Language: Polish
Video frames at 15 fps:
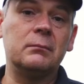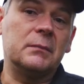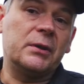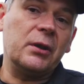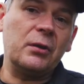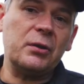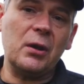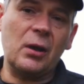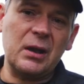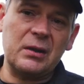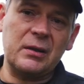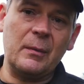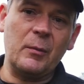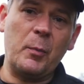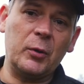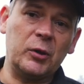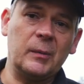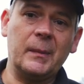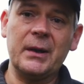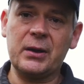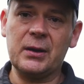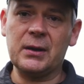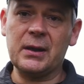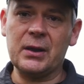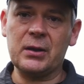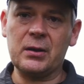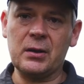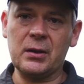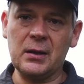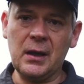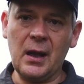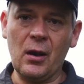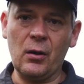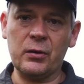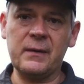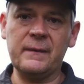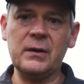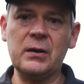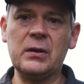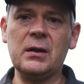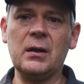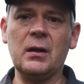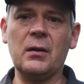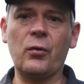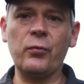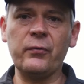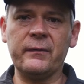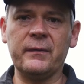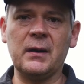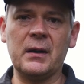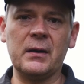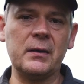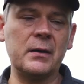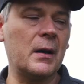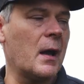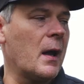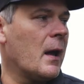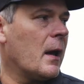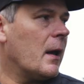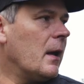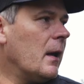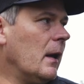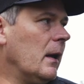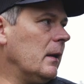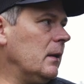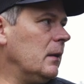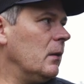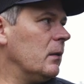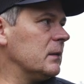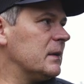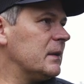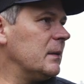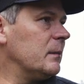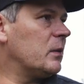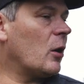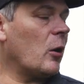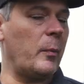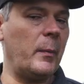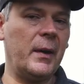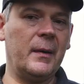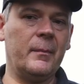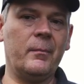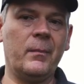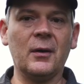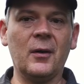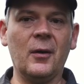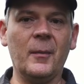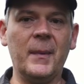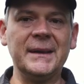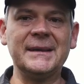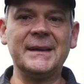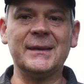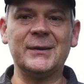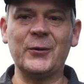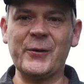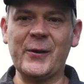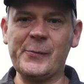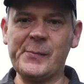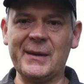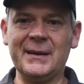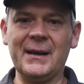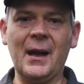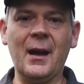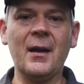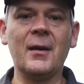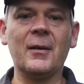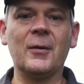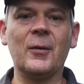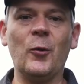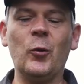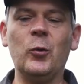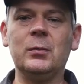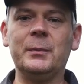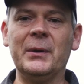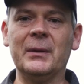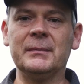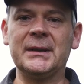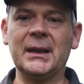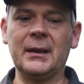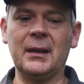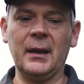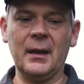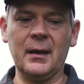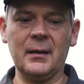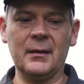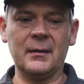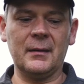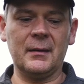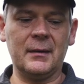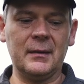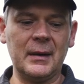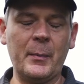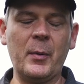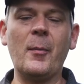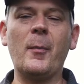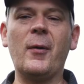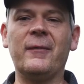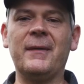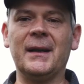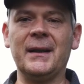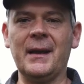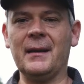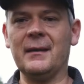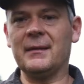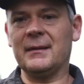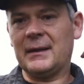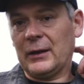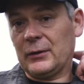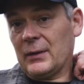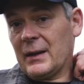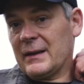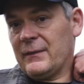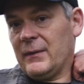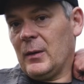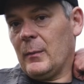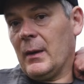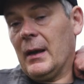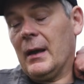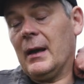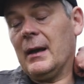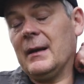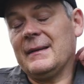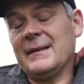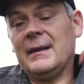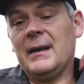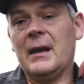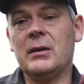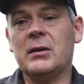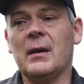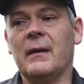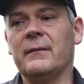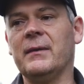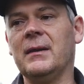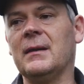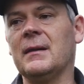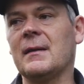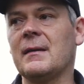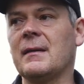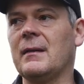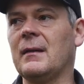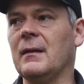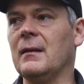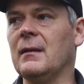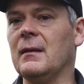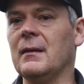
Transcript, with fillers: czy to się każdemu podoba, czy też nie. Oczywiście również e, idąc tym tropem, obecne social media lubią takie napompowane, tak to nazwijmy, e, zdjęcia, więc e,